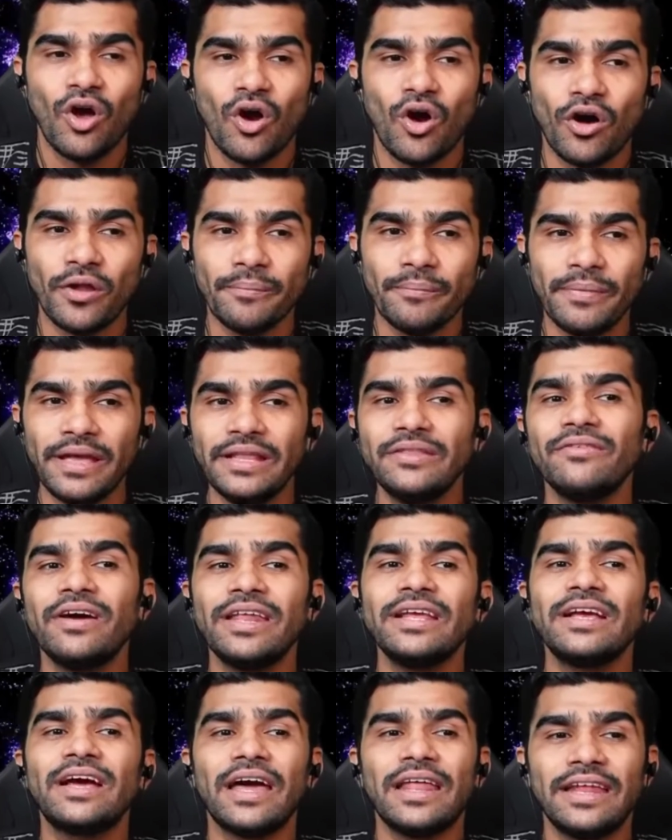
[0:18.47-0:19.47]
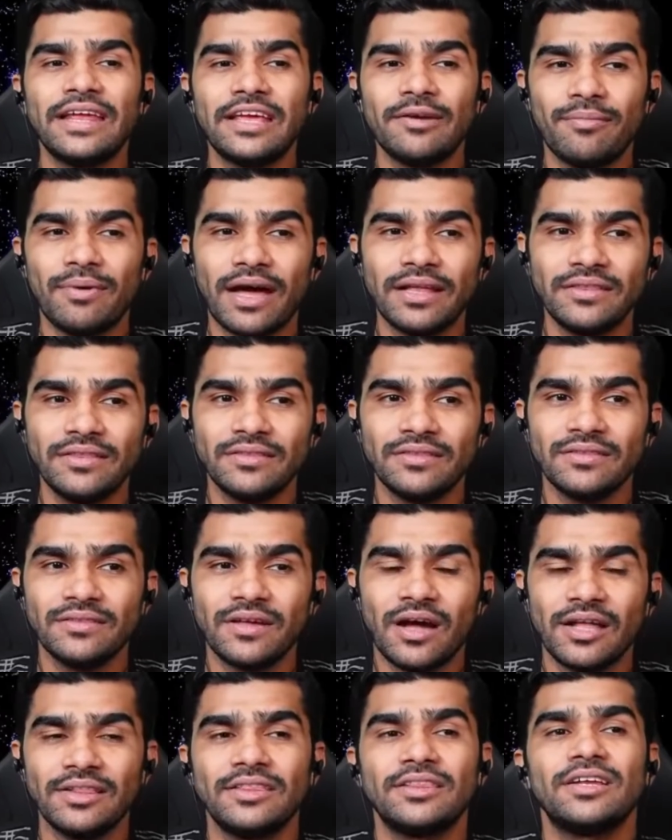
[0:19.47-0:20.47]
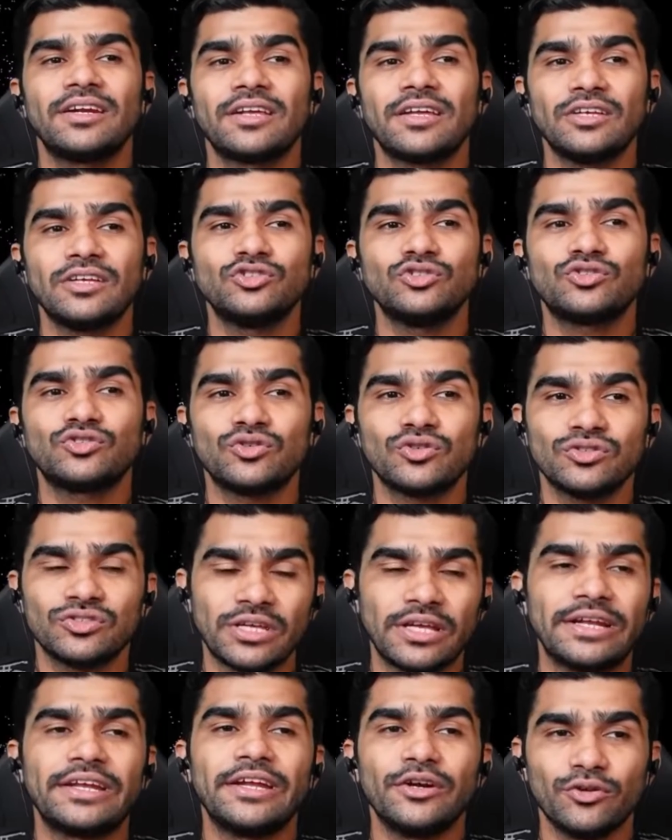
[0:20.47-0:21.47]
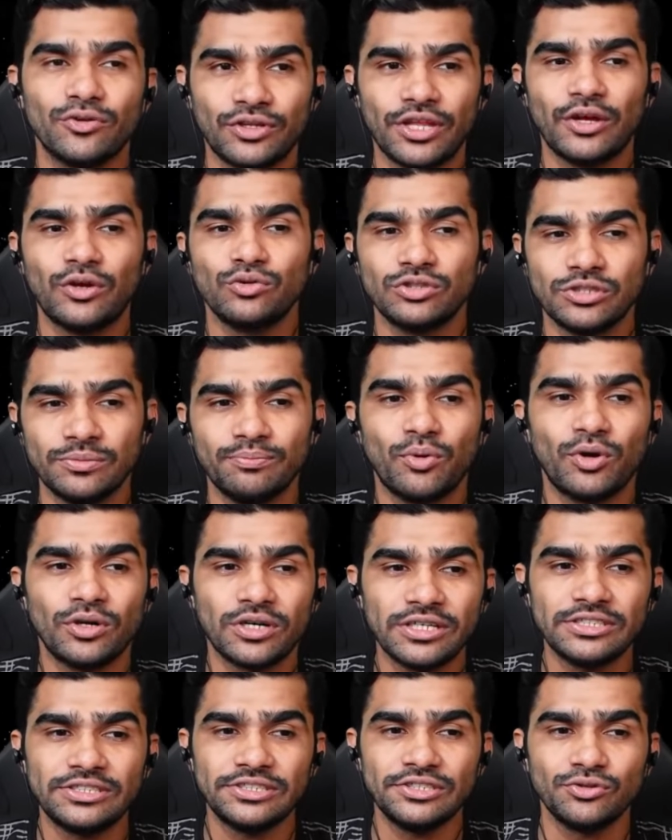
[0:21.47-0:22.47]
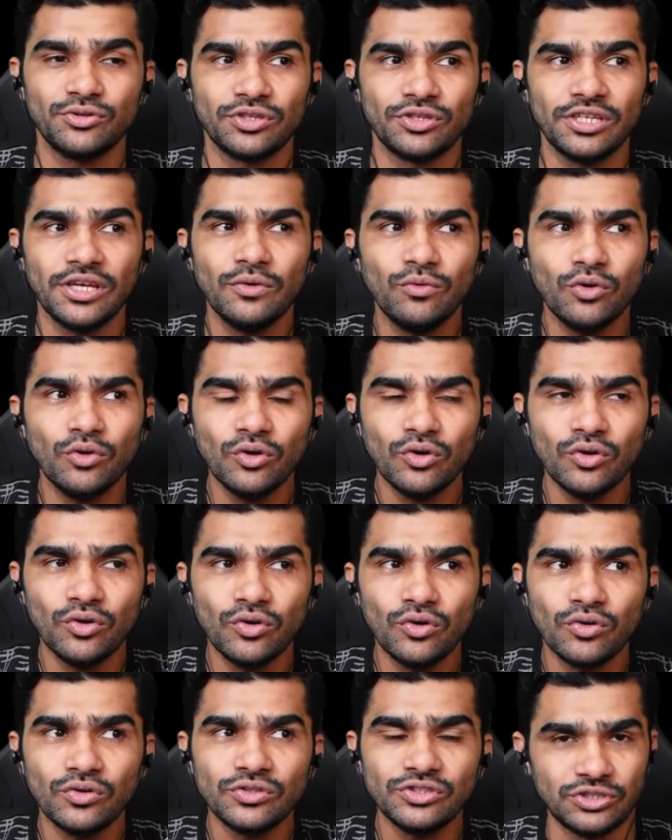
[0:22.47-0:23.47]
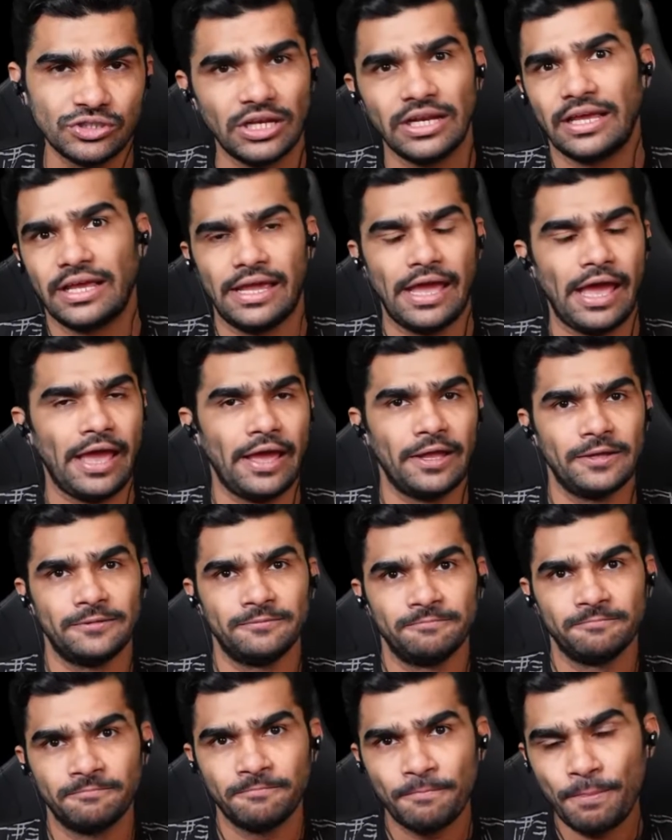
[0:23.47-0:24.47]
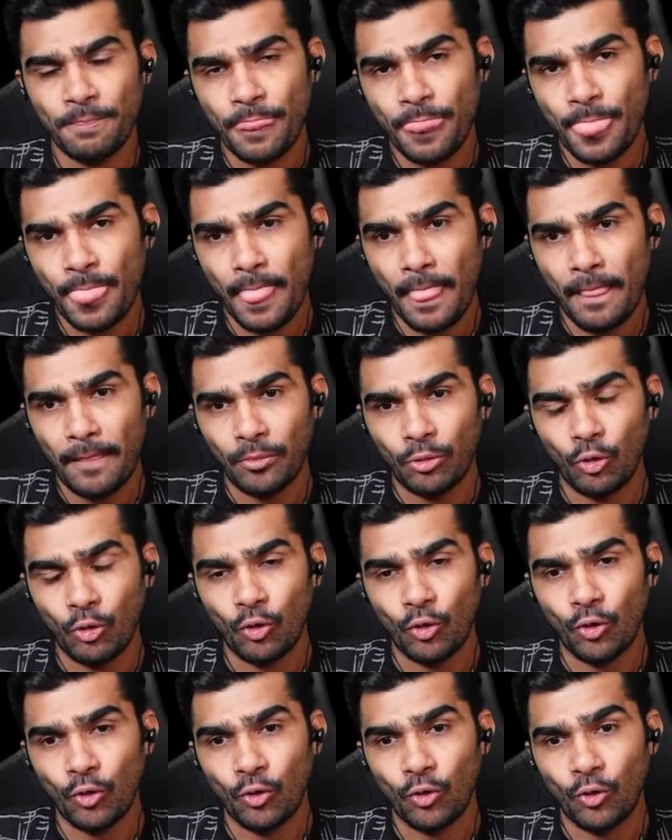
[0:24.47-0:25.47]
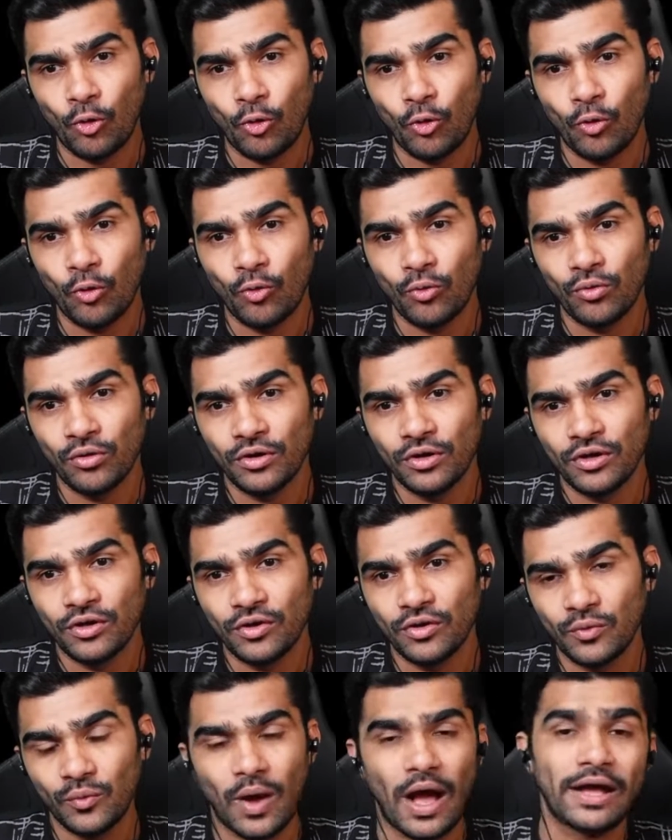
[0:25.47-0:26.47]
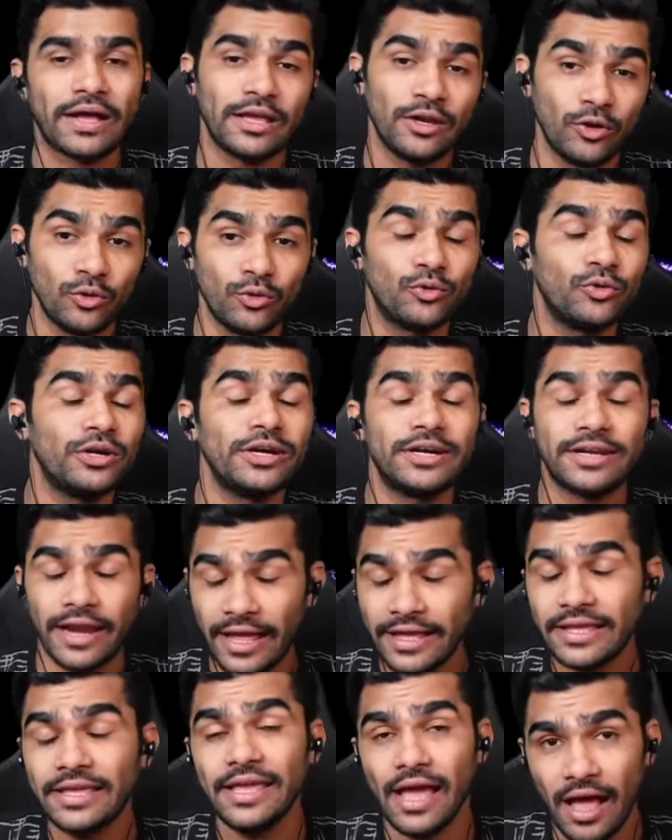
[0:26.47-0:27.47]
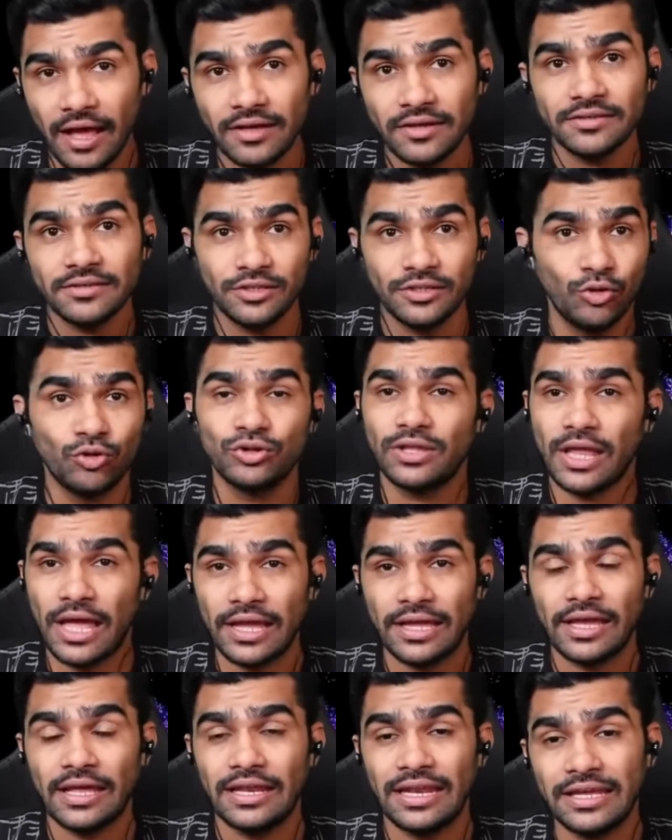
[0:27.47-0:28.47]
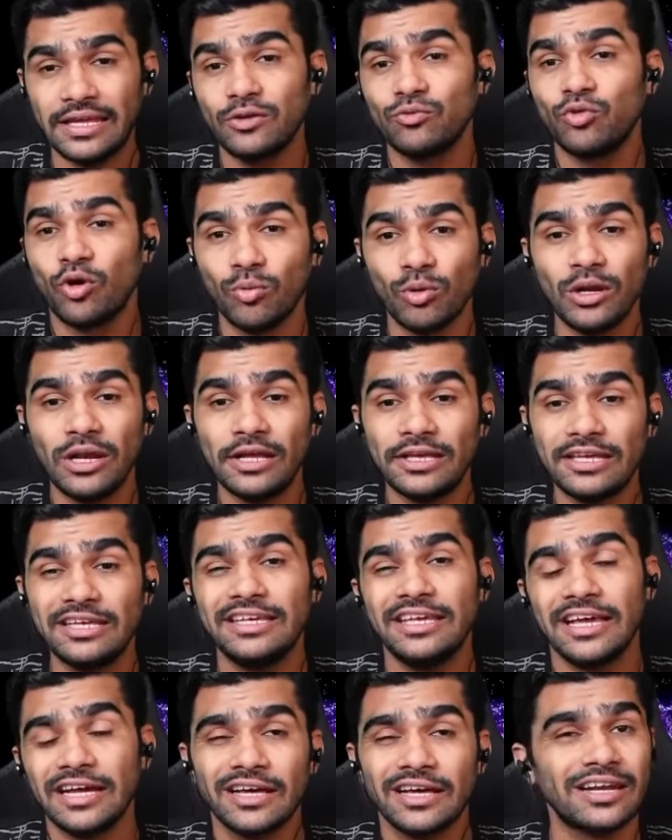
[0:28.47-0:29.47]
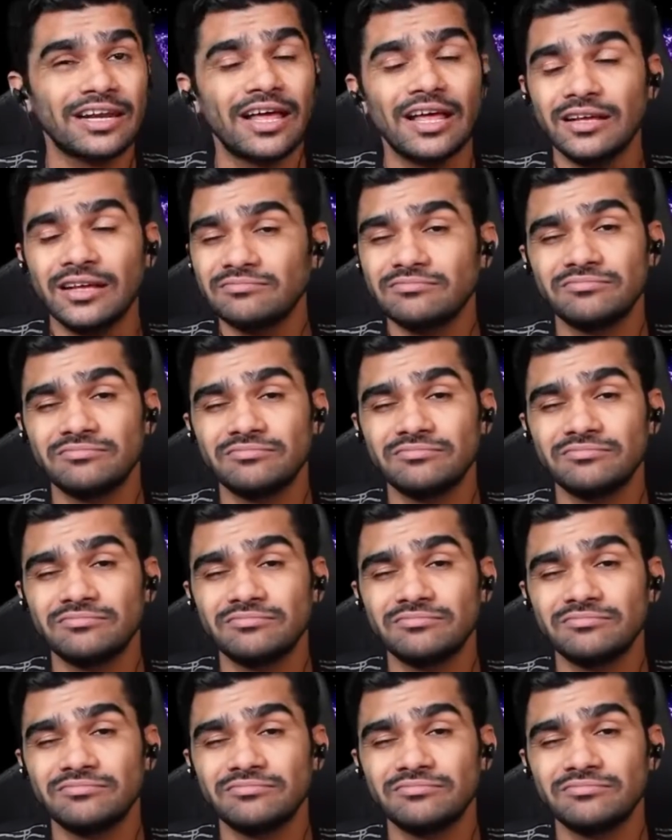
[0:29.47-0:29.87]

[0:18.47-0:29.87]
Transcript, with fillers: और मेन वायरिंग खाने के बाद अंदर का जो सर्किट होता है कुछ इंपॉर्टेंट चीज़ होती है वो जल गया है तो वहाँ के लोगों ने ट्राई किया कि होता है क्या लेकिन वो बोले कि ये करना